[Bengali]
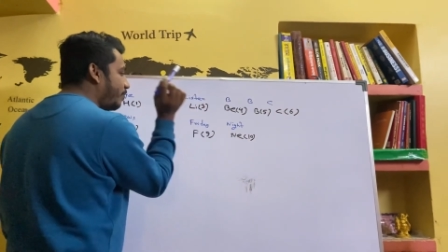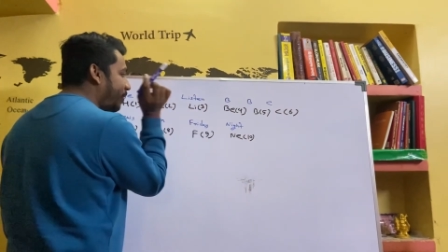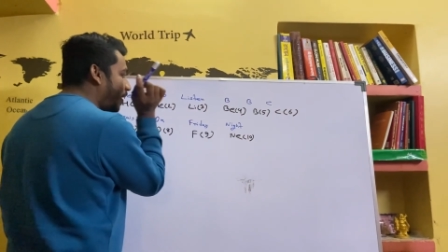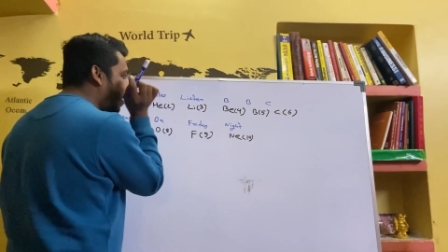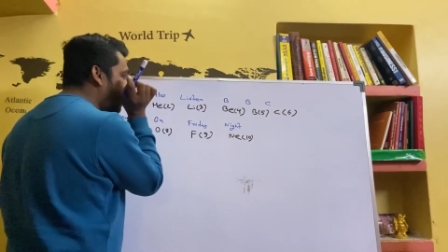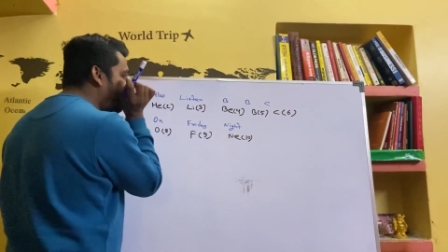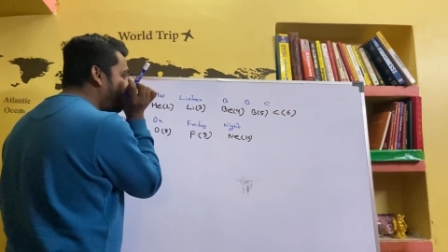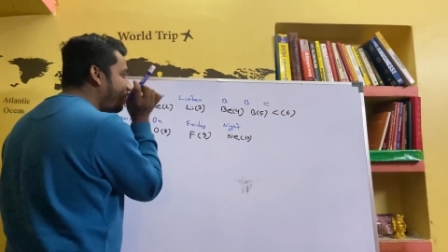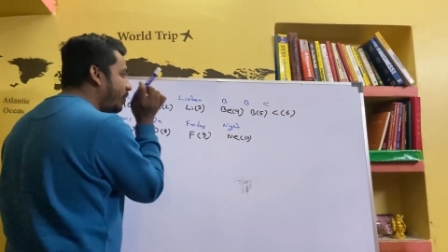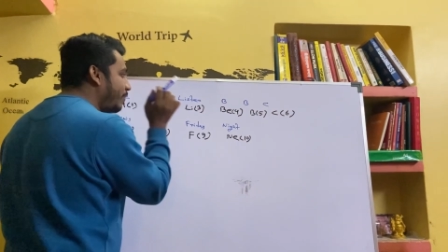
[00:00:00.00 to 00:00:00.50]

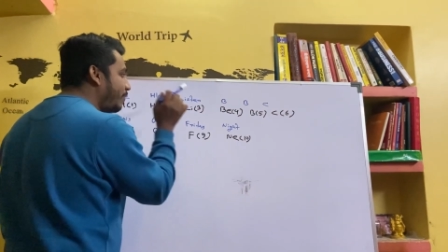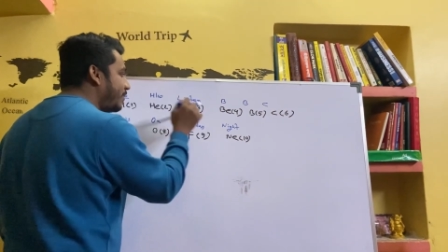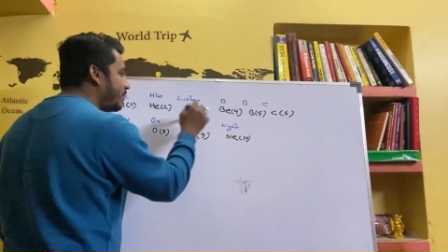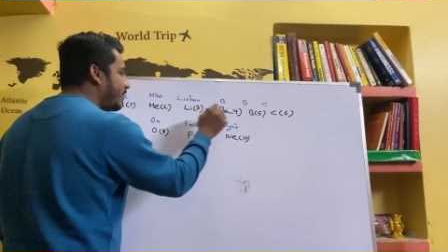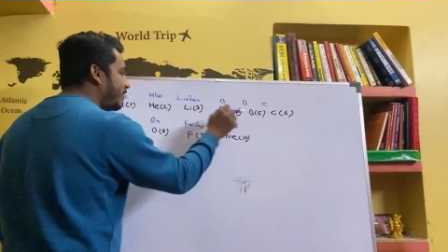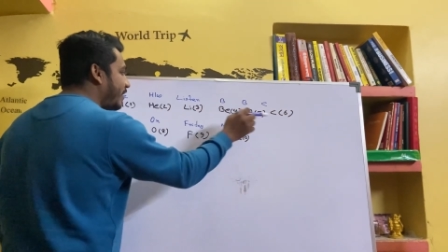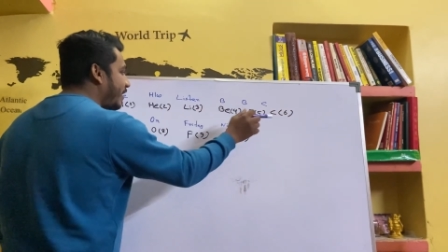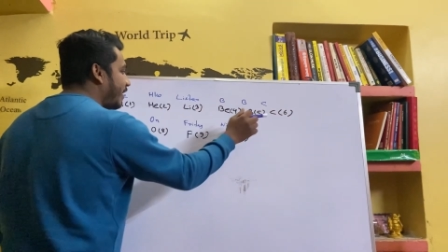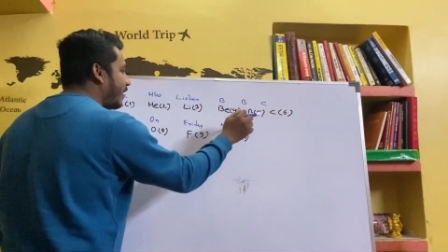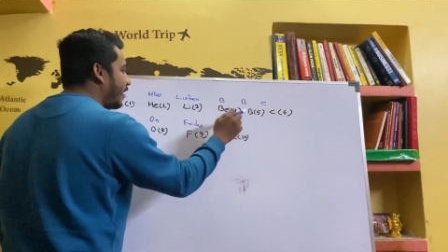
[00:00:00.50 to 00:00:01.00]
আর বিবিসি
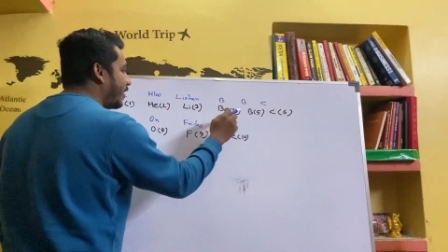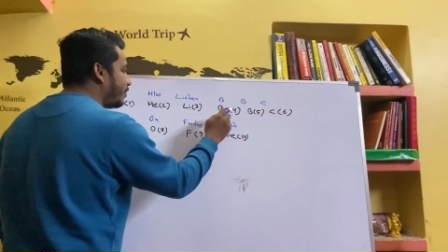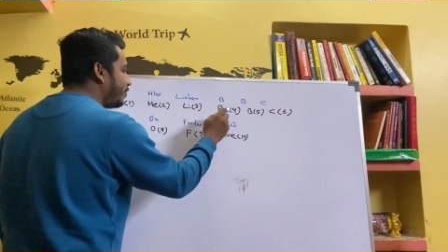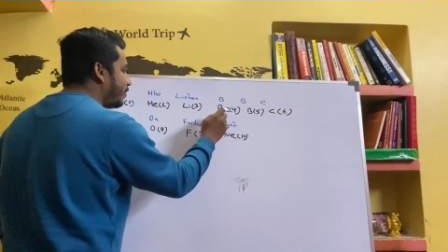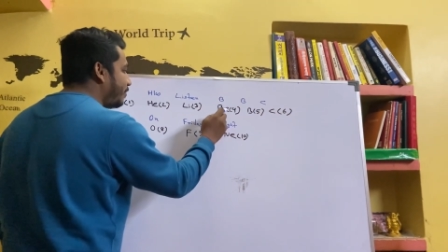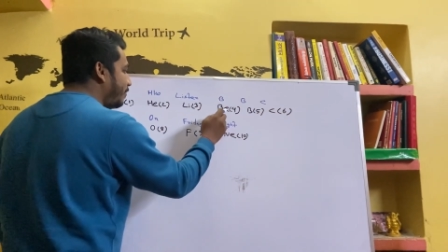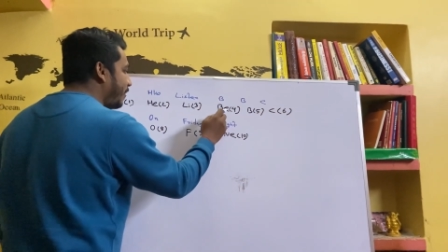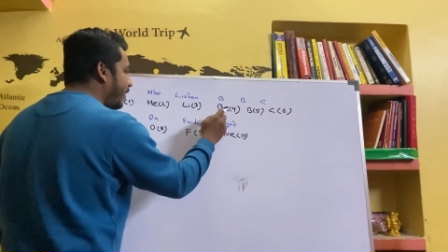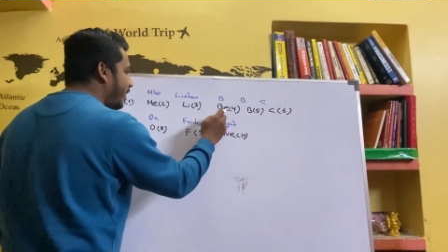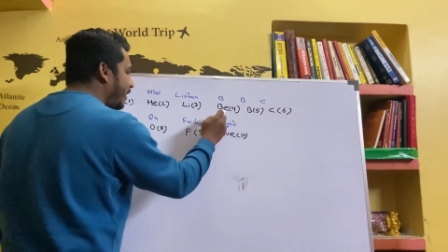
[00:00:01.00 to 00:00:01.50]
থেকে আসবে
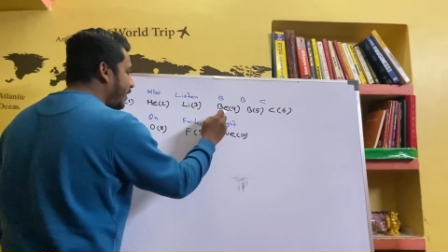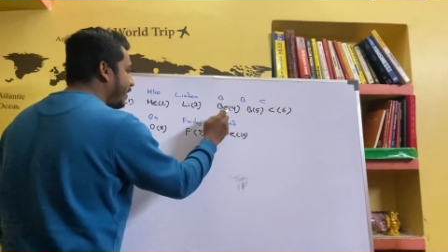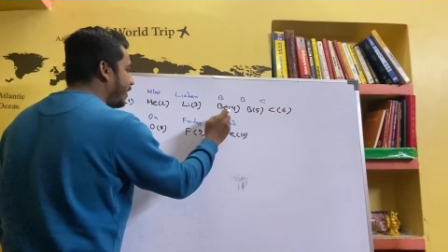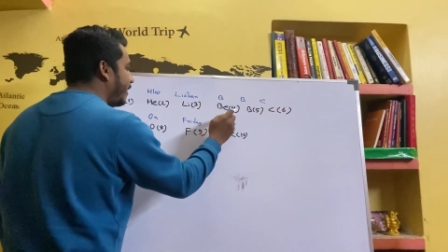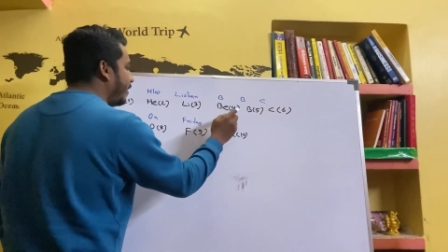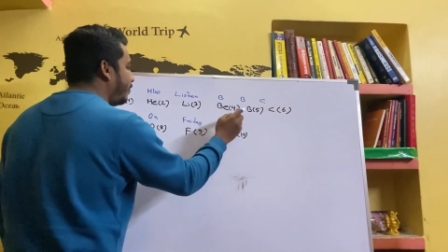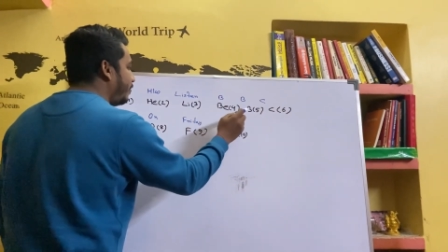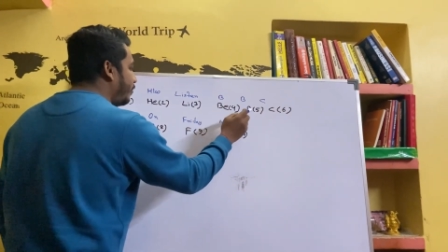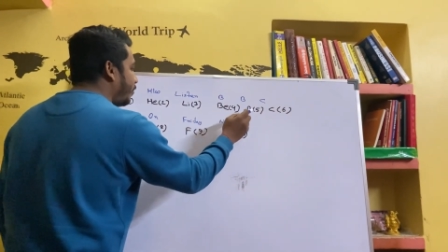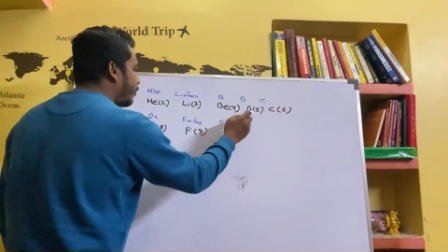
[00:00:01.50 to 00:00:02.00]

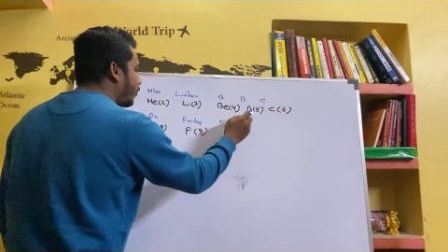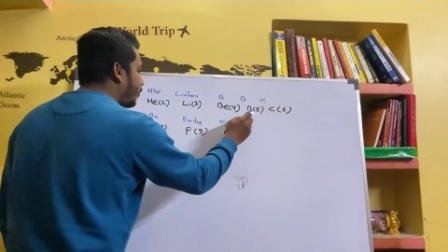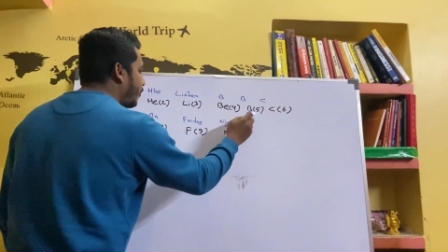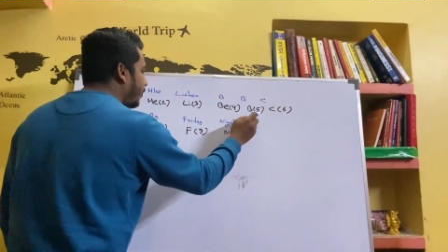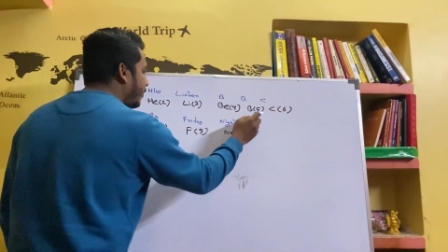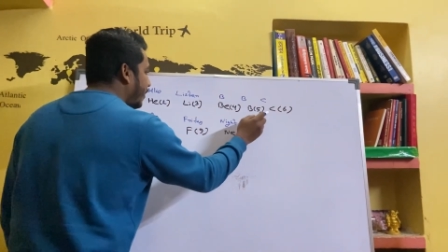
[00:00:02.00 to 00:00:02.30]
বেরিলিয়াম বোরন